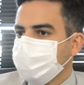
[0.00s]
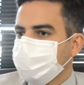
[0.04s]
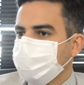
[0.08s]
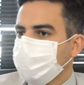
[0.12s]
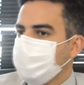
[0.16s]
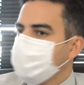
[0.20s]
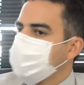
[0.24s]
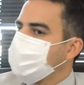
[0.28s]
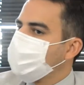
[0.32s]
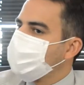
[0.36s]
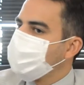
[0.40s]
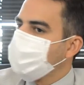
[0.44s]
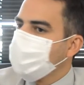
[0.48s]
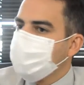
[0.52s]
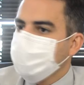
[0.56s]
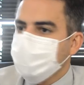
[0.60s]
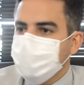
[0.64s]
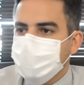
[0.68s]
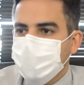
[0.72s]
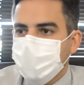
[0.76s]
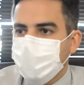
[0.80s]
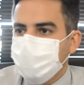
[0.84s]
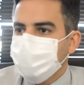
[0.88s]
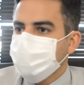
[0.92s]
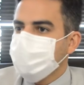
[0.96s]
Nós
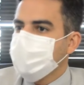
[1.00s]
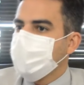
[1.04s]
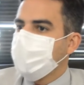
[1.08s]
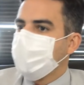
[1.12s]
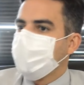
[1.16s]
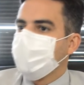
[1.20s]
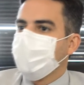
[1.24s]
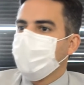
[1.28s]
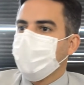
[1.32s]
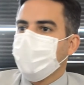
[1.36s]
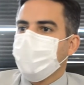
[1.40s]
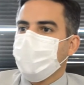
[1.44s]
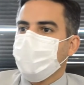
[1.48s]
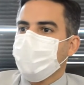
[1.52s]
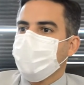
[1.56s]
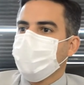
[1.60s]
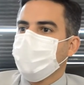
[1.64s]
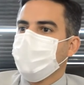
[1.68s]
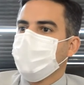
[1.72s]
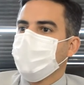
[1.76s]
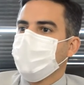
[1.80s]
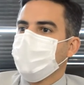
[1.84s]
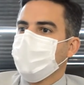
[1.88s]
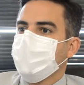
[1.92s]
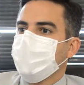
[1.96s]
economizamos em aluguel,
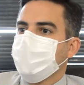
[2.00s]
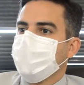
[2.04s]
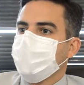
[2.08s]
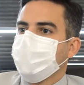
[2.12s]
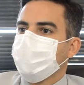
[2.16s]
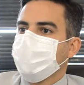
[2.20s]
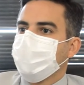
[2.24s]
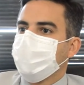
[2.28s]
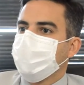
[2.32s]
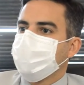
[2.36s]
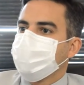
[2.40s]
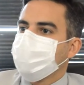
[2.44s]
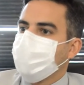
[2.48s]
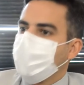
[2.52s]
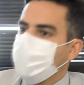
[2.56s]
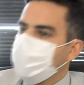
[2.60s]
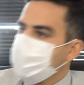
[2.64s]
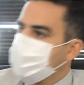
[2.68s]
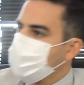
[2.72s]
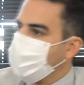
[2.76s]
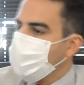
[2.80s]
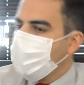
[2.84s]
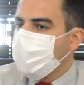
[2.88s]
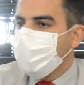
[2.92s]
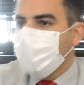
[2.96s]
a gente só
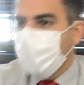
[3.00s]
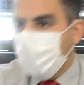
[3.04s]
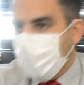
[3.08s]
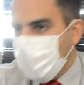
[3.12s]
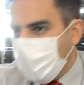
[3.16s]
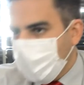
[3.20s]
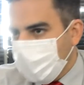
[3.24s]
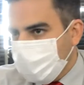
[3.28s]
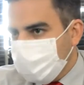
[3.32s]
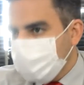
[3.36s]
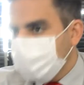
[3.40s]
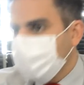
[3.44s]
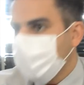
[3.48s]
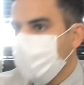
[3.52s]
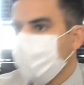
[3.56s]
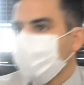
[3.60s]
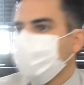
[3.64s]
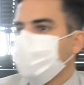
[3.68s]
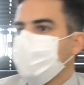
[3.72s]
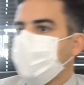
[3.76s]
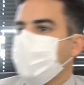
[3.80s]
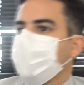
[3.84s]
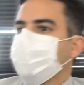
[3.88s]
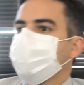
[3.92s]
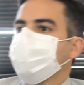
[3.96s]
renovou os
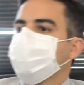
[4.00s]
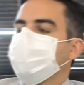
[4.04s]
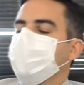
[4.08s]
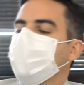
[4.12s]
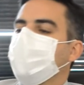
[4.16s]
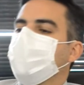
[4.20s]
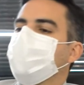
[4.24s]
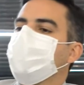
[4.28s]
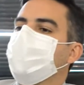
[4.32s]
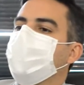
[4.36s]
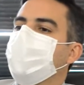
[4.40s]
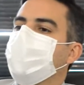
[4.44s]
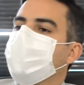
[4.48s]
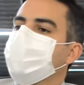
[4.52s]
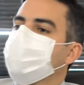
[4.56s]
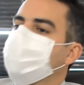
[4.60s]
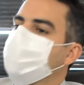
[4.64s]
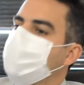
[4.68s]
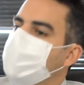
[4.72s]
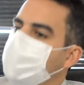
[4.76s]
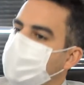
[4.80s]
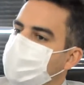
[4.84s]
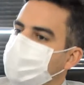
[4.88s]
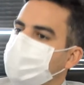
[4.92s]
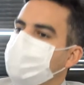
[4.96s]
contratos de aluguéis
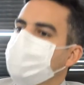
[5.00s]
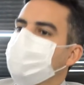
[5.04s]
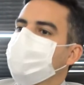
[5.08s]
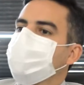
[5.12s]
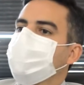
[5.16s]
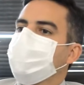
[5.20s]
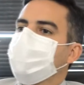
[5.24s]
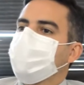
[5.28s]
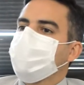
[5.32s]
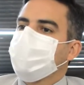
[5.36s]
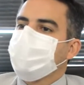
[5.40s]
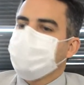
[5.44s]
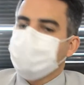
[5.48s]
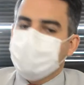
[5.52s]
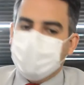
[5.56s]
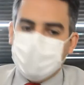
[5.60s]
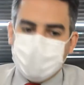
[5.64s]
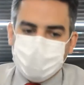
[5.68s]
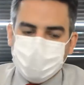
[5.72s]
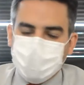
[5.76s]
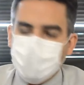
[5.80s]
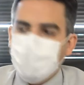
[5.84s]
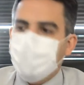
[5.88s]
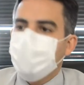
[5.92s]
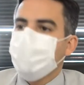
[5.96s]
quando
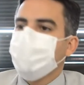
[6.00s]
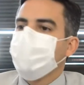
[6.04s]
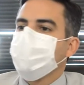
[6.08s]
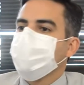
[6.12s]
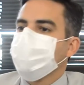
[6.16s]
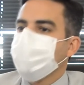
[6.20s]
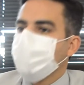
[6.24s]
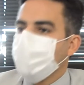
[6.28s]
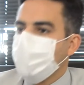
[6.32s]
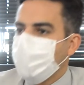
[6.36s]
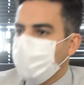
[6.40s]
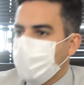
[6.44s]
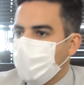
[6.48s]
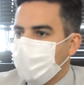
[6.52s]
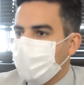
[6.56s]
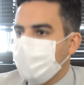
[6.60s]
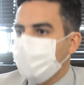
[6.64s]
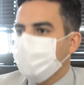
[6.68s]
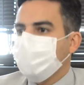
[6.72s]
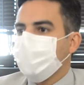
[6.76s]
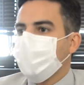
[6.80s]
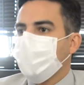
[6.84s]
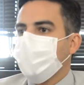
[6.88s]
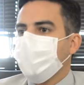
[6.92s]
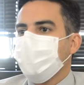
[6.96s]
sentou, conversou com o
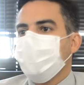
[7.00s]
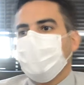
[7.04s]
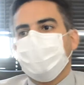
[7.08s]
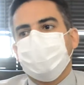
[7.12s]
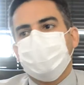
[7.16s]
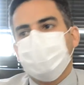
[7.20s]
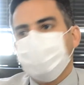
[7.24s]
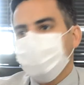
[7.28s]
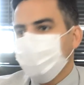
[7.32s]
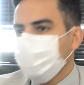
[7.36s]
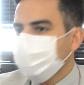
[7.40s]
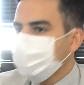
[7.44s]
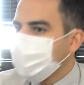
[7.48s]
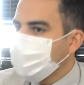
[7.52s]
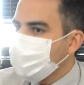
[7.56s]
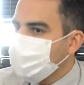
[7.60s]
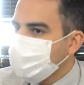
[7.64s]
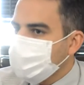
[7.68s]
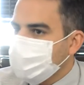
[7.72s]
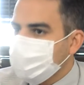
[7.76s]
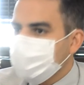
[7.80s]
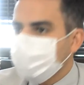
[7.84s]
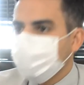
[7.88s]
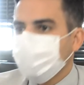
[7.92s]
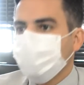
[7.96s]
proprietário, a gente não tem
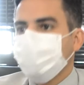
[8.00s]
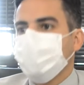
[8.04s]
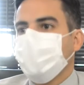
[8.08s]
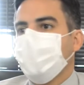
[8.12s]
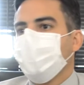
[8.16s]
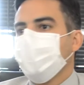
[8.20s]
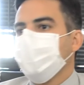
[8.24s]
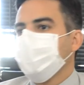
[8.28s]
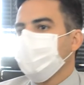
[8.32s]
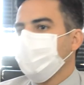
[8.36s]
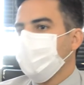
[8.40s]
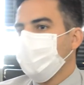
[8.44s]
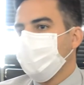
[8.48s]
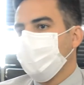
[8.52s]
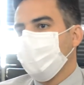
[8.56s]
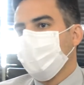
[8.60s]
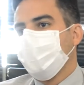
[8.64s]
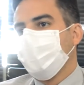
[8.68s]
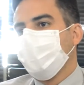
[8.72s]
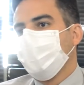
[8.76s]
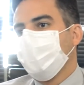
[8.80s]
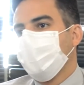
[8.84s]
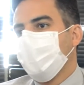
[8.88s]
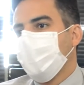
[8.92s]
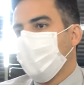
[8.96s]
condições de aumentar o,
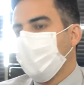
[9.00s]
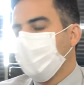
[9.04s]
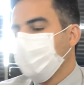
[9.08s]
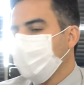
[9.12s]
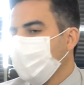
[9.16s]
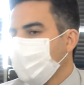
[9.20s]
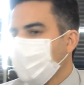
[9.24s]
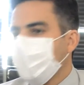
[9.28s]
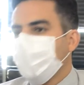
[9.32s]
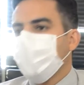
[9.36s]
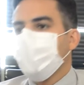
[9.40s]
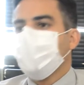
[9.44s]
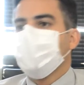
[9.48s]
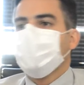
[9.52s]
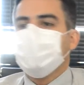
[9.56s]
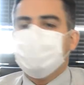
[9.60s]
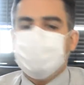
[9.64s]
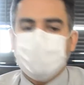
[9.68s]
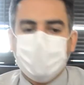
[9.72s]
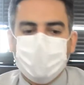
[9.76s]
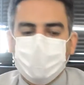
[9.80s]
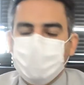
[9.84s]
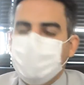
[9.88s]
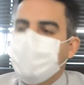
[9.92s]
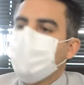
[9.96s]
o aluguel, a gente
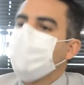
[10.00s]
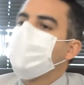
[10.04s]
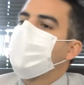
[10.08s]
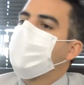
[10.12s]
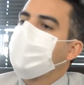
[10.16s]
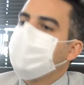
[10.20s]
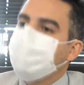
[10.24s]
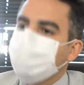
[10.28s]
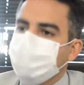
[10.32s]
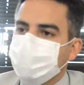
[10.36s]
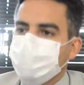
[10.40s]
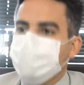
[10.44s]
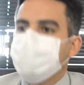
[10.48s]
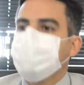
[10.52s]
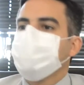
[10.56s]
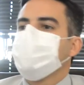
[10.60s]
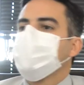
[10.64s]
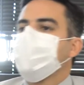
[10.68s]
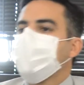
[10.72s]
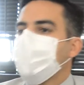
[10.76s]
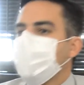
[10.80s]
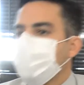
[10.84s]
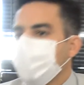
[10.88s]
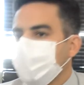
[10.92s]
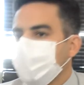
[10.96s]
tem como reduzir, você quer